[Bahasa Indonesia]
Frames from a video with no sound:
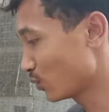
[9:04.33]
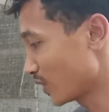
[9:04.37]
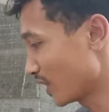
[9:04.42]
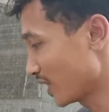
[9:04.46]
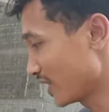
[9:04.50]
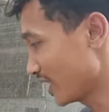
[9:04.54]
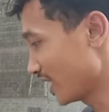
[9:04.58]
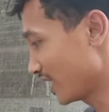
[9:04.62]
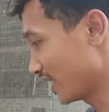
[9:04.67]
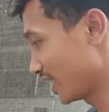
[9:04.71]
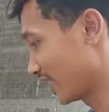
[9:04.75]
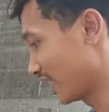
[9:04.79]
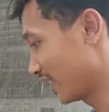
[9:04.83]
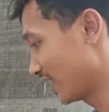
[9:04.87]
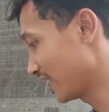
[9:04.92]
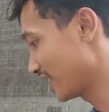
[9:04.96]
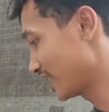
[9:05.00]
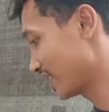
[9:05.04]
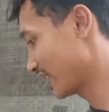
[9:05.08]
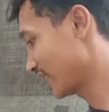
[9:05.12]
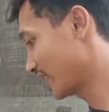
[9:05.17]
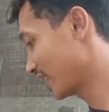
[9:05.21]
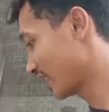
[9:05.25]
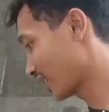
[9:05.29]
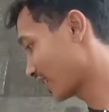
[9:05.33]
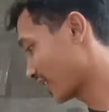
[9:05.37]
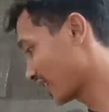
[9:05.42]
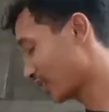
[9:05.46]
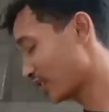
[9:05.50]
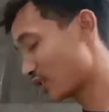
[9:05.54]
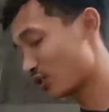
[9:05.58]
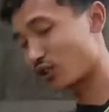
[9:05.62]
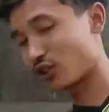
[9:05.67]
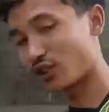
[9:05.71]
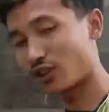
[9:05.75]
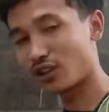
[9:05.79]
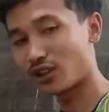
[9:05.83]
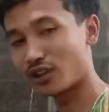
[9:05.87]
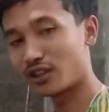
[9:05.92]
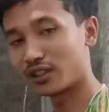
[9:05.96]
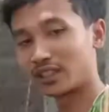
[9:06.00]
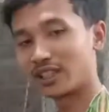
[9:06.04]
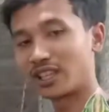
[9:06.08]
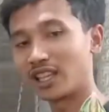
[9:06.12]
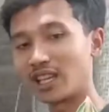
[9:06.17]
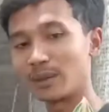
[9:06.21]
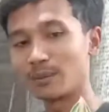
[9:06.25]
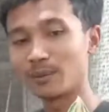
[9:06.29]
saja di screenshot
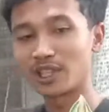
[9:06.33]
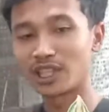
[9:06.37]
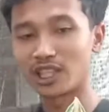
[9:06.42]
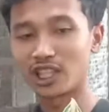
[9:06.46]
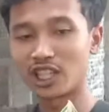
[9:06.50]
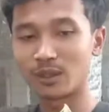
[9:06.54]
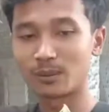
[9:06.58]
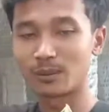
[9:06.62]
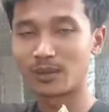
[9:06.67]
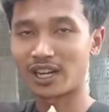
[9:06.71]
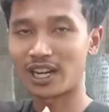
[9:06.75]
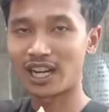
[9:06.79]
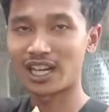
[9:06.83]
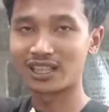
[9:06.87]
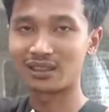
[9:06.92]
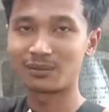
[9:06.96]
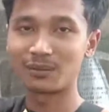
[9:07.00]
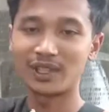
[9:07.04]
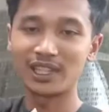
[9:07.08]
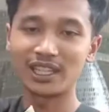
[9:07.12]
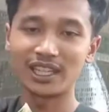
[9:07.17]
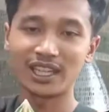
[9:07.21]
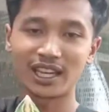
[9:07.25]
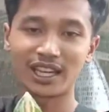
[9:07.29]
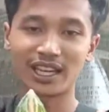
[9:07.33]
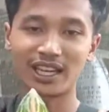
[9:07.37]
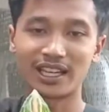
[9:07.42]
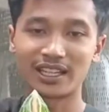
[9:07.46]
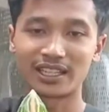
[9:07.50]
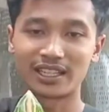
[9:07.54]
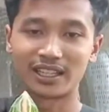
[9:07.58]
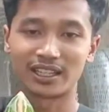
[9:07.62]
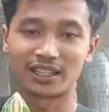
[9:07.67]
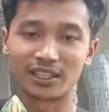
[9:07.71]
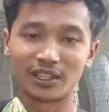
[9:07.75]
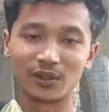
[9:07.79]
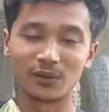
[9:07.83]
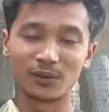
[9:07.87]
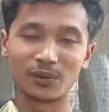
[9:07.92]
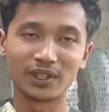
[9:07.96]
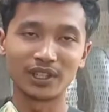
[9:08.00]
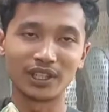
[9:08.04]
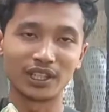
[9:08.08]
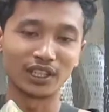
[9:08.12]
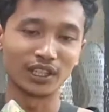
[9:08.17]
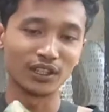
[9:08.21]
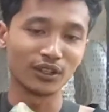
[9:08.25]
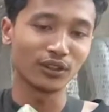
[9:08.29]
kirim ke nomor admin yang ada di
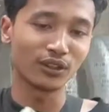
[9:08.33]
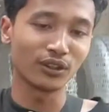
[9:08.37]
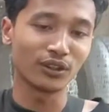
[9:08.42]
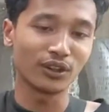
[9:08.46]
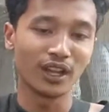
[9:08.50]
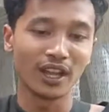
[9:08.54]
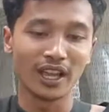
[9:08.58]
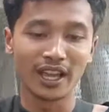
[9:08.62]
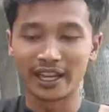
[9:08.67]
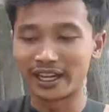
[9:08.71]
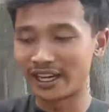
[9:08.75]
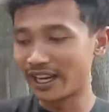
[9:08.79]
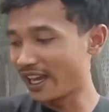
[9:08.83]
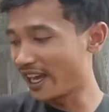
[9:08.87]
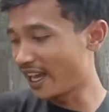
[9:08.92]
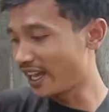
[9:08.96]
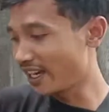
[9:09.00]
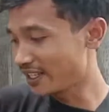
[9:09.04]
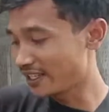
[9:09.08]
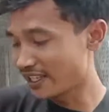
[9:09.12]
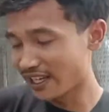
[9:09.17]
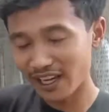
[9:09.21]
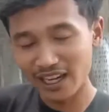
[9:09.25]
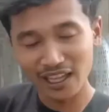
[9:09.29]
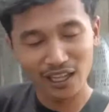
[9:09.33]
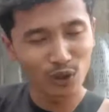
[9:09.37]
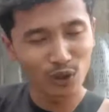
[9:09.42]
video dan jangan